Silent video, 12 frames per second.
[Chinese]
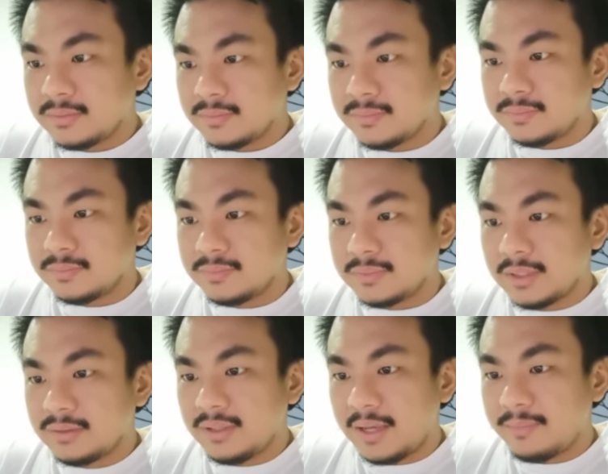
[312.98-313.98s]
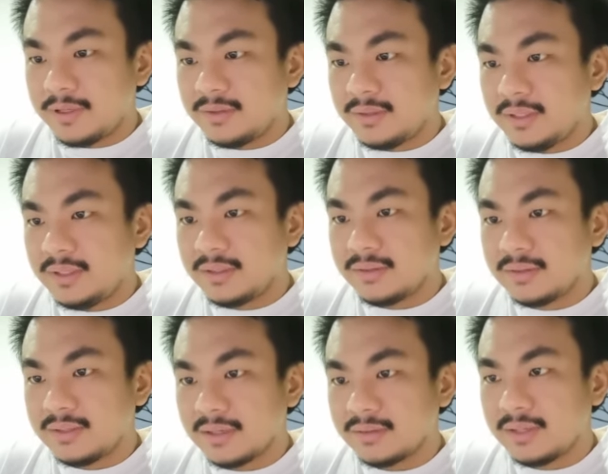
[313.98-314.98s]
嗯，但是 M A C D 也是
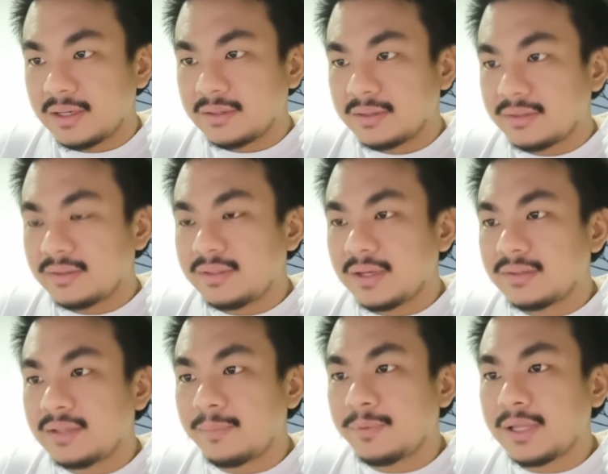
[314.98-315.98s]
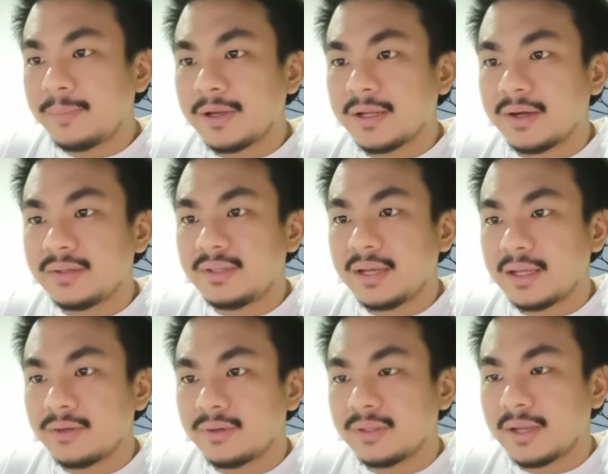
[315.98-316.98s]
向下，但是向下不代表它会
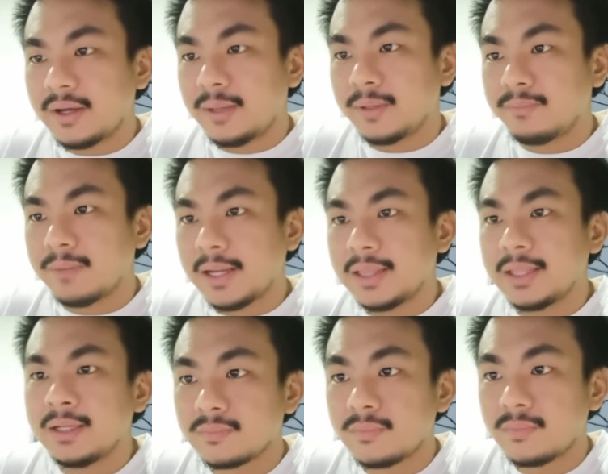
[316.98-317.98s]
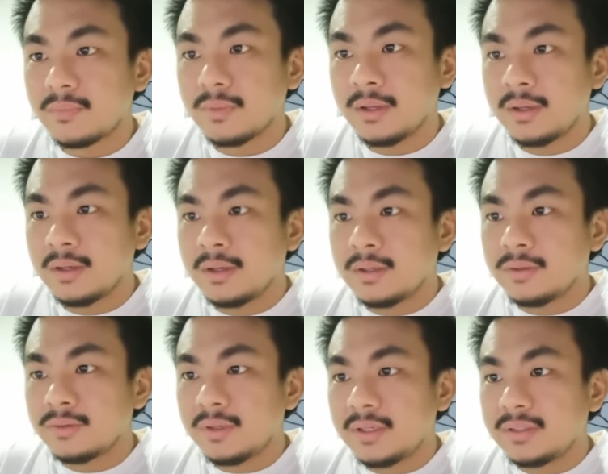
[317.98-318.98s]
下，有可能它会横盘，
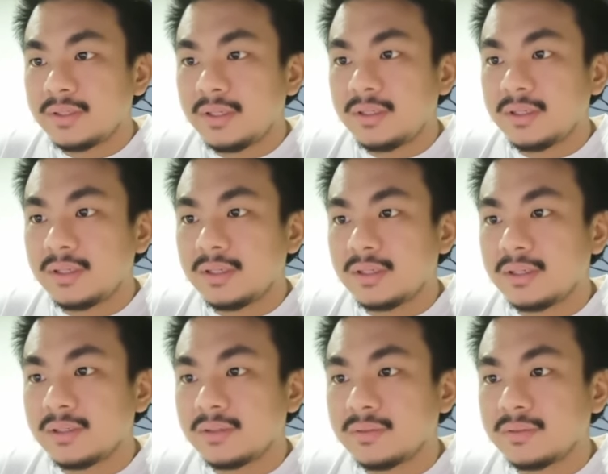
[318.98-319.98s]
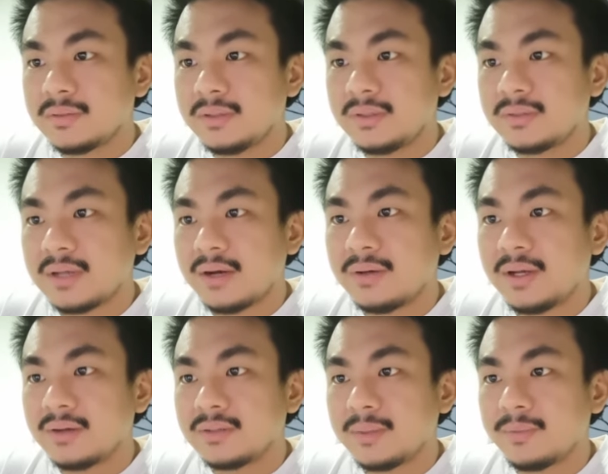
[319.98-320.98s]
所以这个 discount
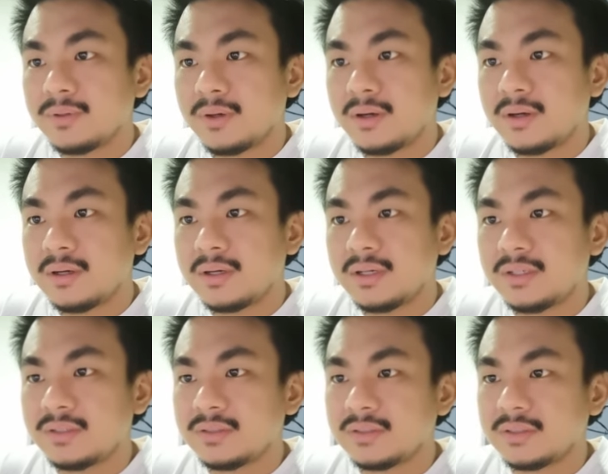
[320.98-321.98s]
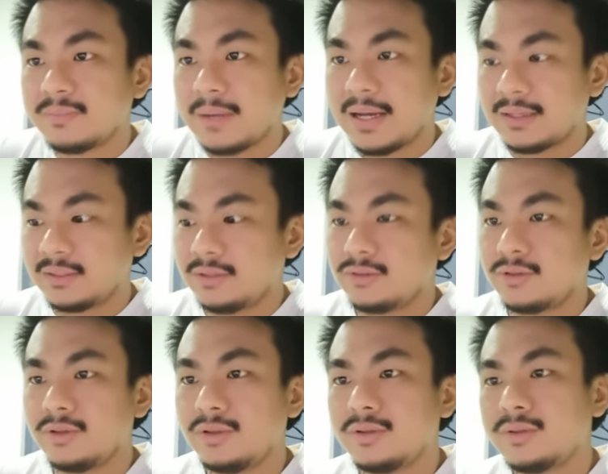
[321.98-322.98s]
了差不多二十八千
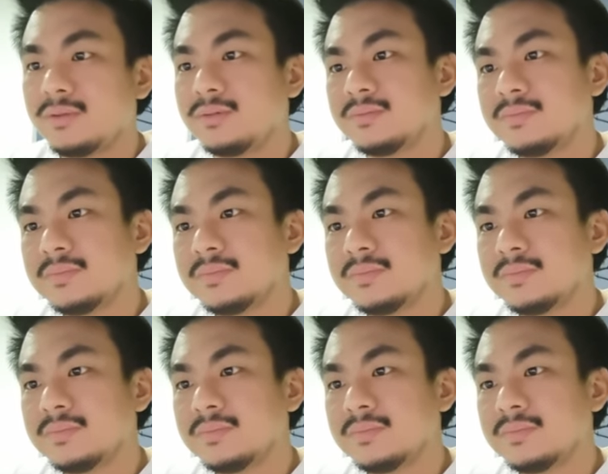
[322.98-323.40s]
左右，